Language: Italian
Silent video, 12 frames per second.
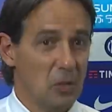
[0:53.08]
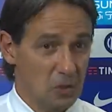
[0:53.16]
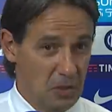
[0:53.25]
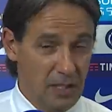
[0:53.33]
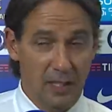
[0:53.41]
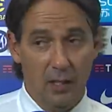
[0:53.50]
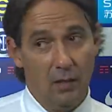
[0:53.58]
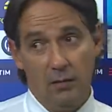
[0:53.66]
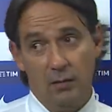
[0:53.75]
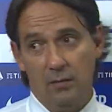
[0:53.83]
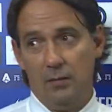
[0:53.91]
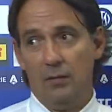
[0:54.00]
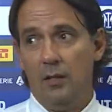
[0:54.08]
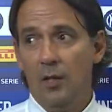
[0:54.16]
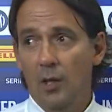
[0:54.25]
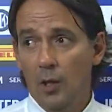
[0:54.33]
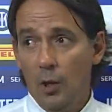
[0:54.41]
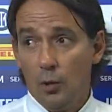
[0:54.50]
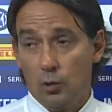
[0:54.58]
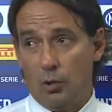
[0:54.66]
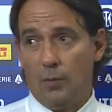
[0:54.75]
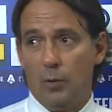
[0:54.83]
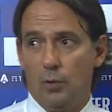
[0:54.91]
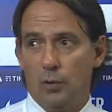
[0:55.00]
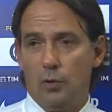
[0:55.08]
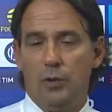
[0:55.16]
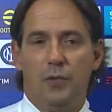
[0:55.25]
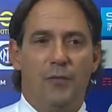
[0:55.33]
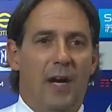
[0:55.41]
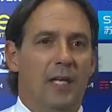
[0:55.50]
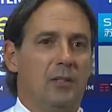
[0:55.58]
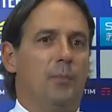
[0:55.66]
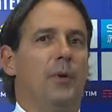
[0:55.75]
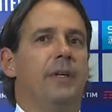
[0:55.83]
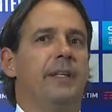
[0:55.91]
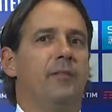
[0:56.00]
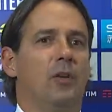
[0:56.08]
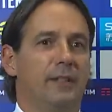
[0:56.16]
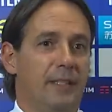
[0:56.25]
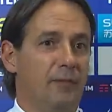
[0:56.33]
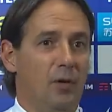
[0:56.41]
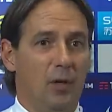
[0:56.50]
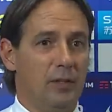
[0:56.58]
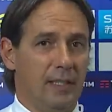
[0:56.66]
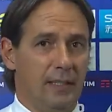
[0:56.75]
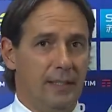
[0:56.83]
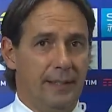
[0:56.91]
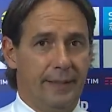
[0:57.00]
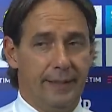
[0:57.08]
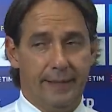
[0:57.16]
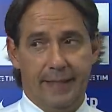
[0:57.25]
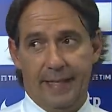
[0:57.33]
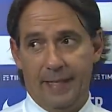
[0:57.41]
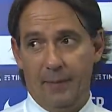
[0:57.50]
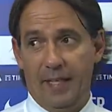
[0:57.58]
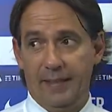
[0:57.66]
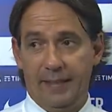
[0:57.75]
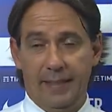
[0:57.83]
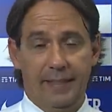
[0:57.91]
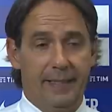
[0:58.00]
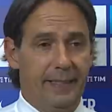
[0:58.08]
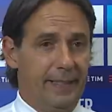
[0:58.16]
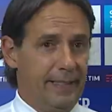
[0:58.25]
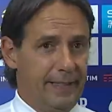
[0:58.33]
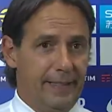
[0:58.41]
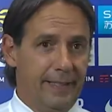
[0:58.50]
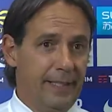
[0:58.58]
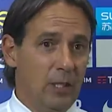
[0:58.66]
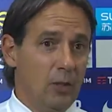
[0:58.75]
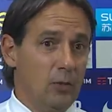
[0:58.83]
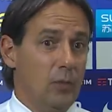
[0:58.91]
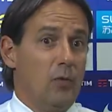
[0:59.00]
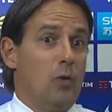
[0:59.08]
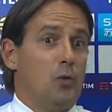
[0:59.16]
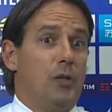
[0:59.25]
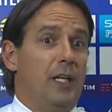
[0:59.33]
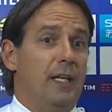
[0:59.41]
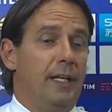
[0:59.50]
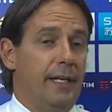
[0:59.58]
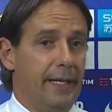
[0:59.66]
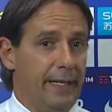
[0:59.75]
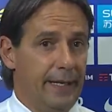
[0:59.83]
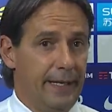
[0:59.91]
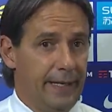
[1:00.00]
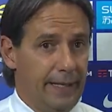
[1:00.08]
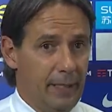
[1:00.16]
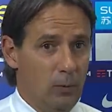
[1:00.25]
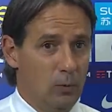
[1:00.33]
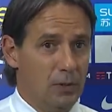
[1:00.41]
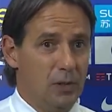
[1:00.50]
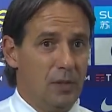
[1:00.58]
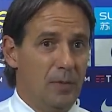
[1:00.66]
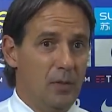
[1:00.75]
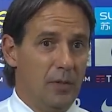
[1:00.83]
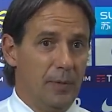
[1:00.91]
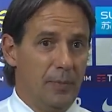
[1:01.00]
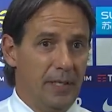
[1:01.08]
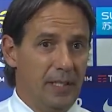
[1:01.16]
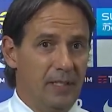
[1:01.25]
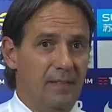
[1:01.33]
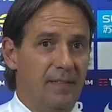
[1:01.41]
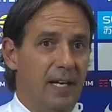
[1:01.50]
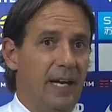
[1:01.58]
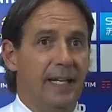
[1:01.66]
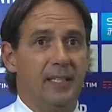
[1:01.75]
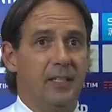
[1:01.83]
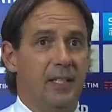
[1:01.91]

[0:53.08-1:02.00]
Sì, no, sono molto soddisfatto, poi di volta in volta chiaramente eh, dovrò scegliere l'11 migliore per iniziare e